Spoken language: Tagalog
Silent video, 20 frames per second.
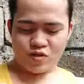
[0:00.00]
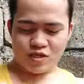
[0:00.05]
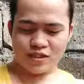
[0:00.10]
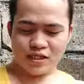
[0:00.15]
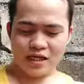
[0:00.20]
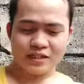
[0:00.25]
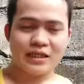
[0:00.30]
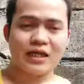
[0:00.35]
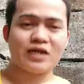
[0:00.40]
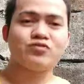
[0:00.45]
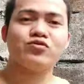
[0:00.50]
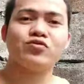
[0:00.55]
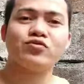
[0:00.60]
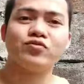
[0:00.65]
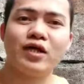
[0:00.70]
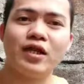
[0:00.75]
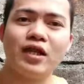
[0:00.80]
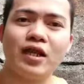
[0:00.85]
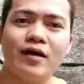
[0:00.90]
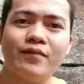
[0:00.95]
Wait lang, next
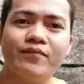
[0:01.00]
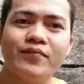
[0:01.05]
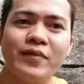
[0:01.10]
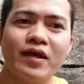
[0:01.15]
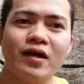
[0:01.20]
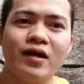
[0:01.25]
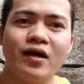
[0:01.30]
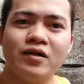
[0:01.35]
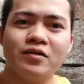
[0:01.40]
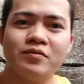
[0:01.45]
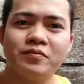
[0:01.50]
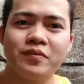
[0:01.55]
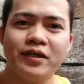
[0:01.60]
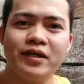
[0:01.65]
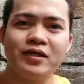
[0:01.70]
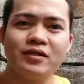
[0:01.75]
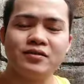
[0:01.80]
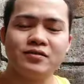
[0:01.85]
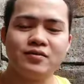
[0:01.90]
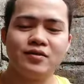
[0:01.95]
song na lang. Ano
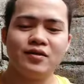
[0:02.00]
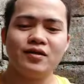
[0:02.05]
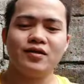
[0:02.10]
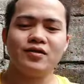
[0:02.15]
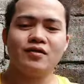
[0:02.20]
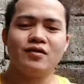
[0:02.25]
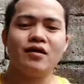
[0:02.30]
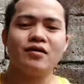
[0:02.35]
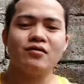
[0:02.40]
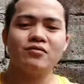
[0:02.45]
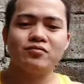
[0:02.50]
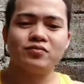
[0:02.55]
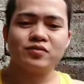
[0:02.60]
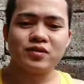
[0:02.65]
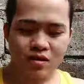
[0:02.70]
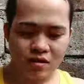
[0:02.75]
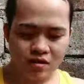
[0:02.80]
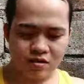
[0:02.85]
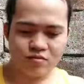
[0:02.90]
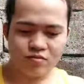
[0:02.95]
ba yan? Alam mo
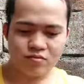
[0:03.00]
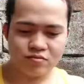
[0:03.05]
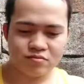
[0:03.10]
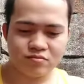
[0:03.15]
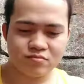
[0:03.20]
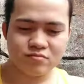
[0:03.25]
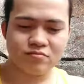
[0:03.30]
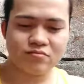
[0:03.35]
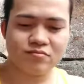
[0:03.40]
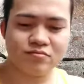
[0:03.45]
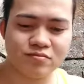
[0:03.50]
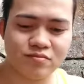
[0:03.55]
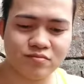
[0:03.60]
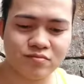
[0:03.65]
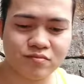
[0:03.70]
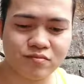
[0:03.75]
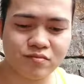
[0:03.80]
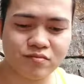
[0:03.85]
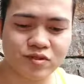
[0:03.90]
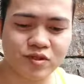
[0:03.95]
talaga,
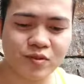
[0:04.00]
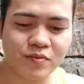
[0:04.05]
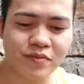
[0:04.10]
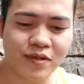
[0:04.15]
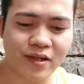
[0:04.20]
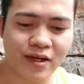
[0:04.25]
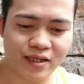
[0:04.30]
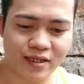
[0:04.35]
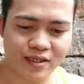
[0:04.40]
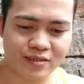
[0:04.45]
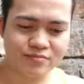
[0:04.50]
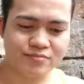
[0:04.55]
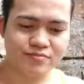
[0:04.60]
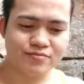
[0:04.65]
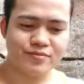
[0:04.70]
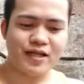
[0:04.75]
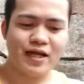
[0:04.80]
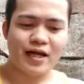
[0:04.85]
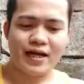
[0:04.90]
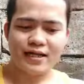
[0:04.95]
sablay
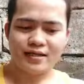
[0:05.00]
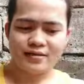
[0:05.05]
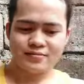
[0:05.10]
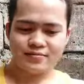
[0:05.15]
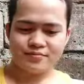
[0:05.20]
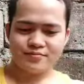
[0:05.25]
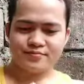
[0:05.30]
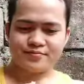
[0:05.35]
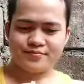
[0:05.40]
lahat.